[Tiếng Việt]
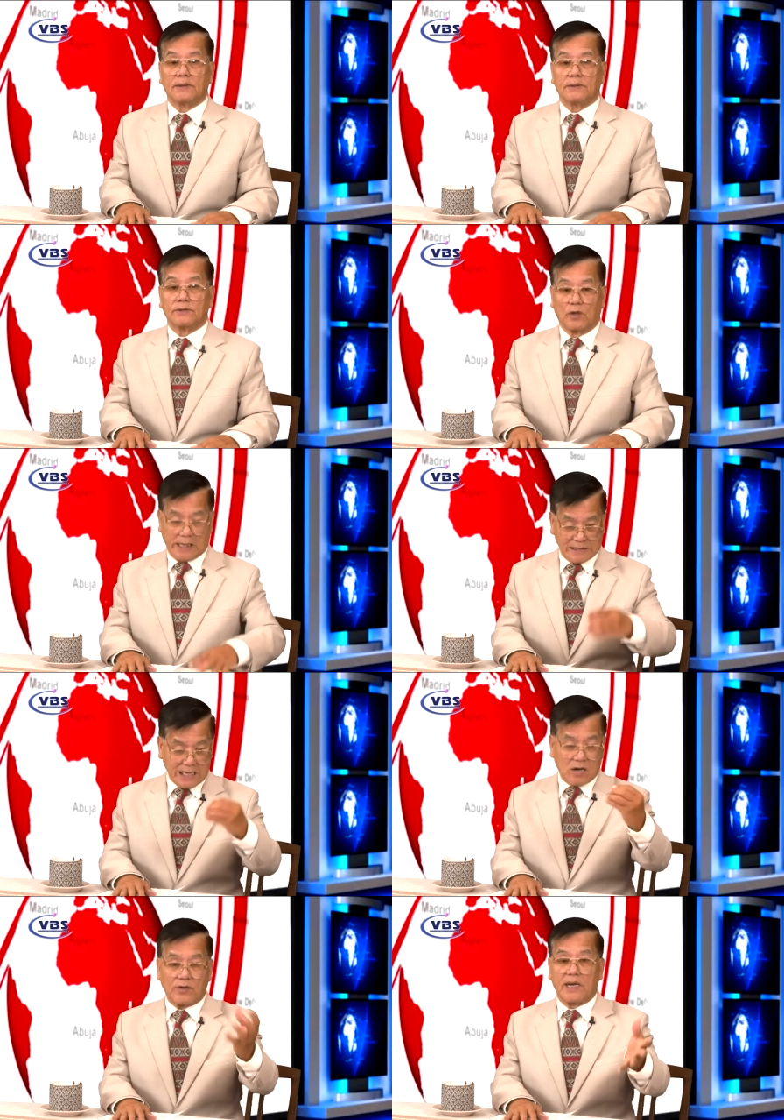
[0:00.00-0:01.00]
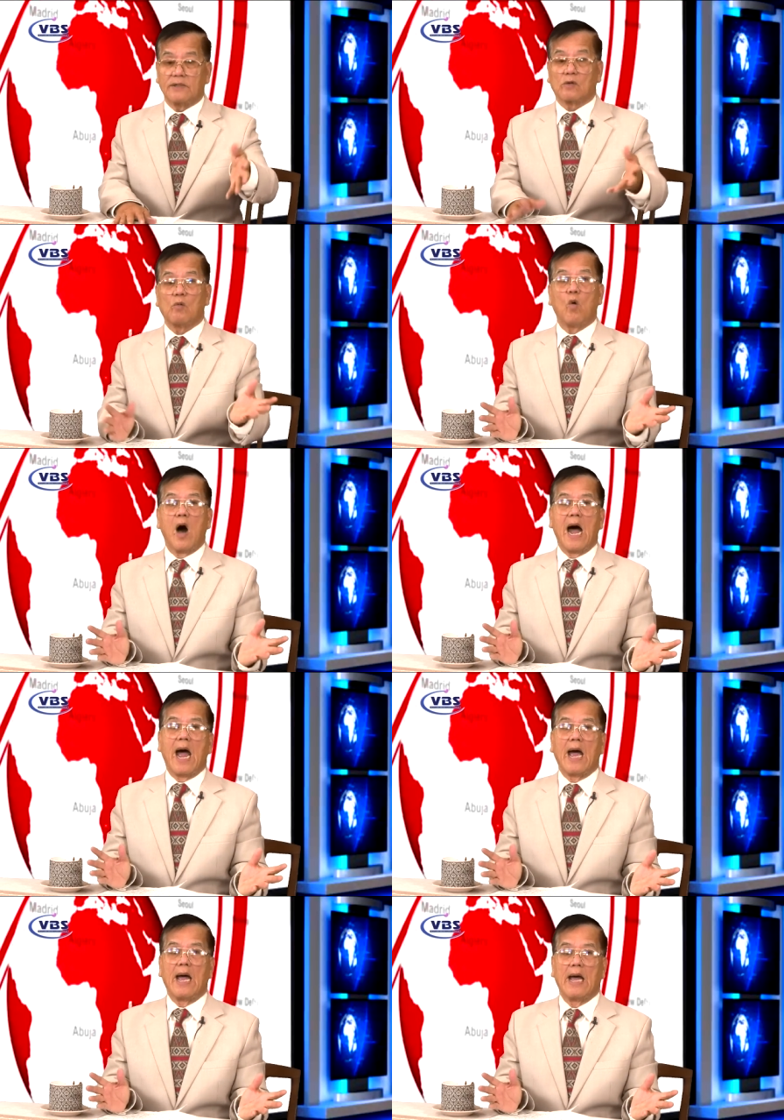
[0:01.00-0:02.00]
Rồi cảnh sát có đến rồi cũng hòa.
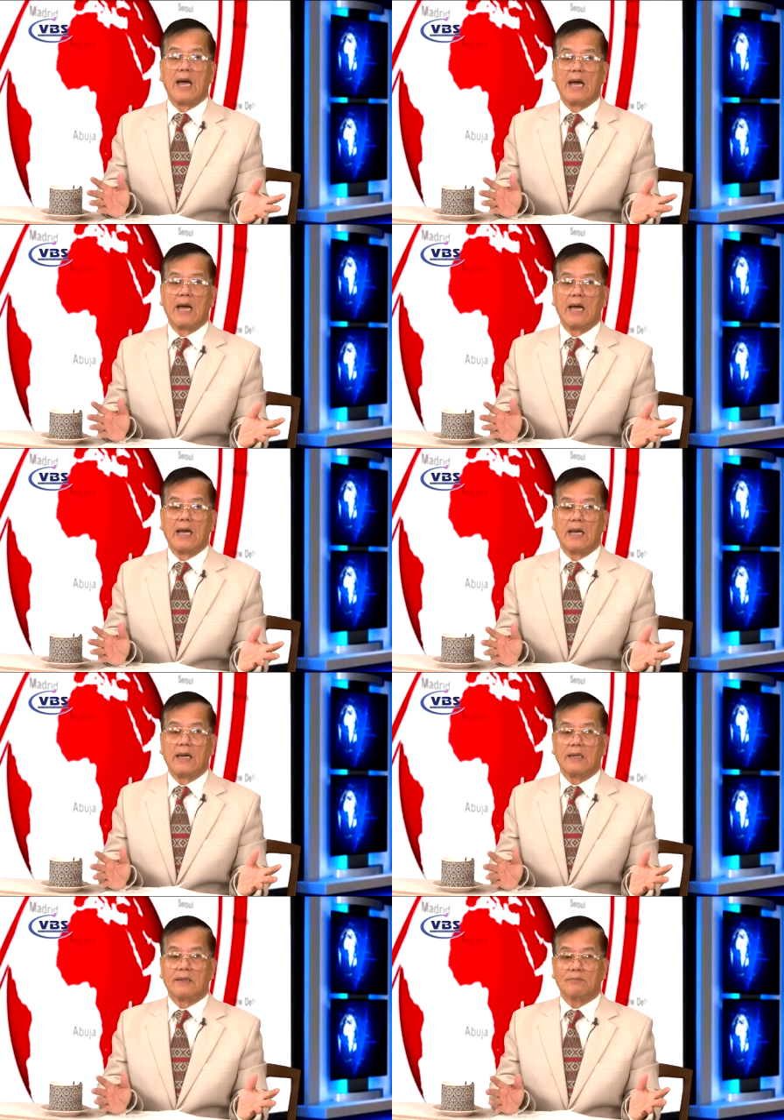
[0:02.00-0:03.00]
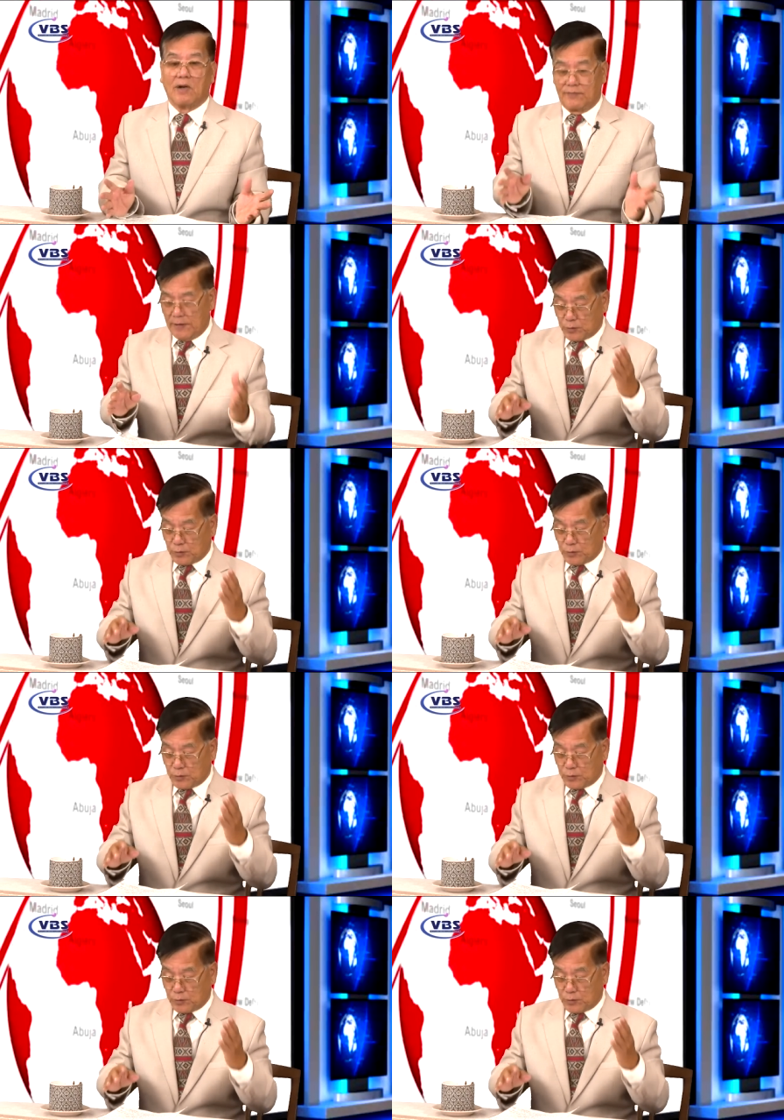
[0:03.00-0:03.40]
Bởi vì nó